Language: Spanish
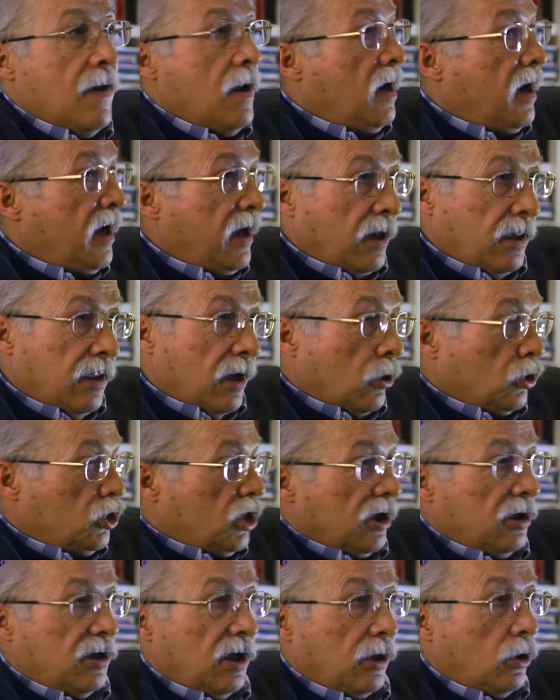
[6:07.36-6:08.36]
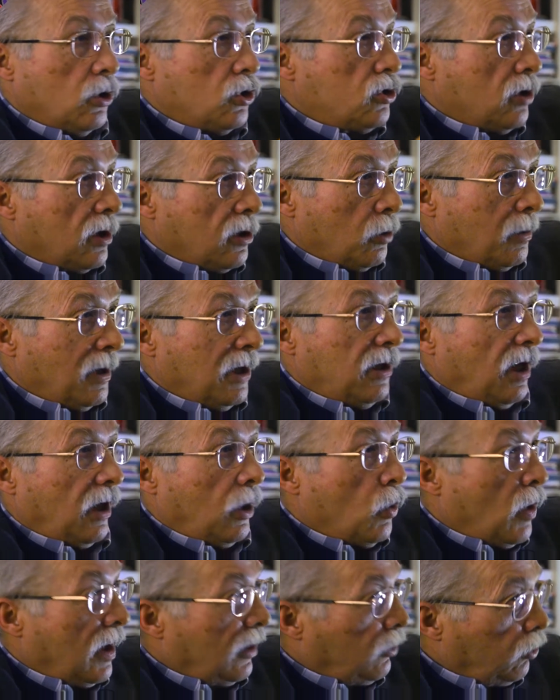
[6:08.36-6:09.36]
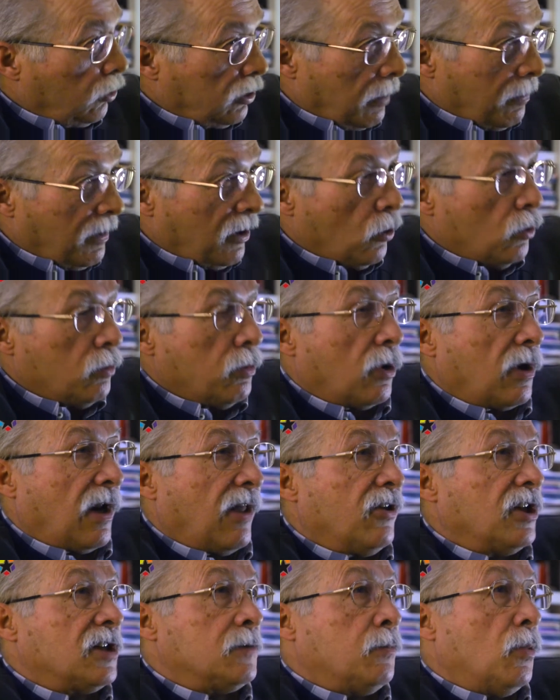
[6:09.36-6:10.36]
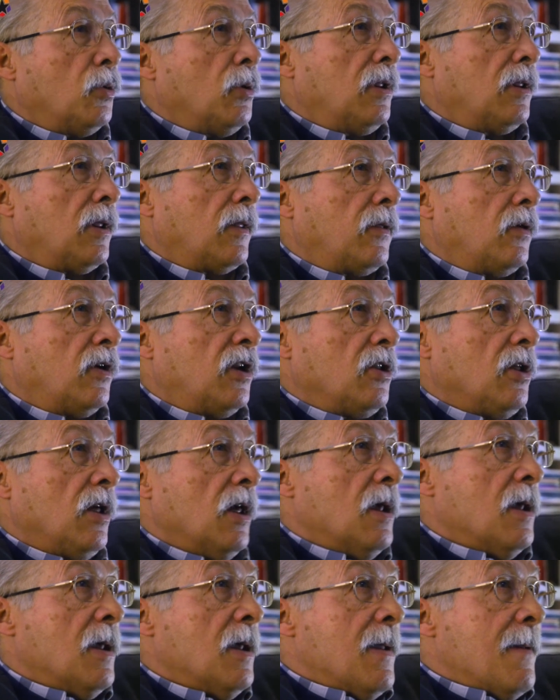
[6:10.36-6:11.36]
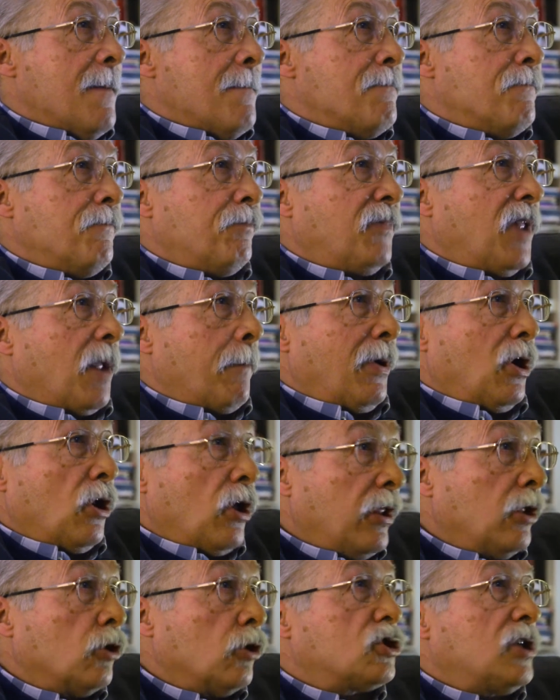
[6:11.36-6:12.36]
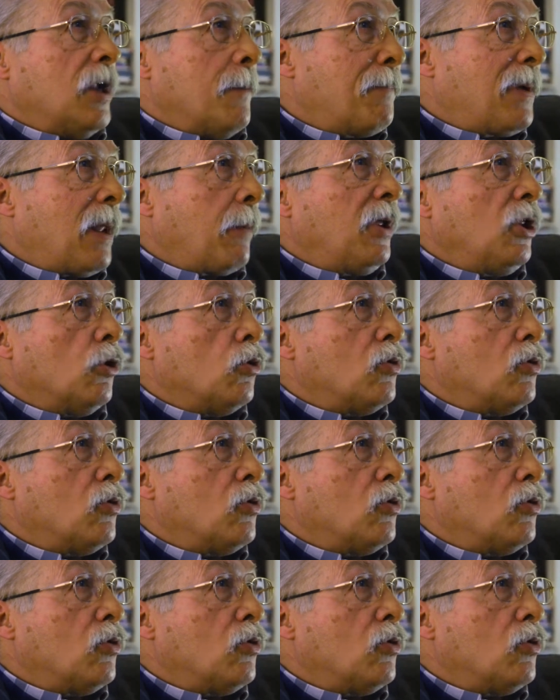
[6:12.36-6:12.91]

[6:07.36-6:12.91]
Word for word: eh, del 88 al 94 también hubo grandes movilizaciones, mm, pero ello, siempre ha habido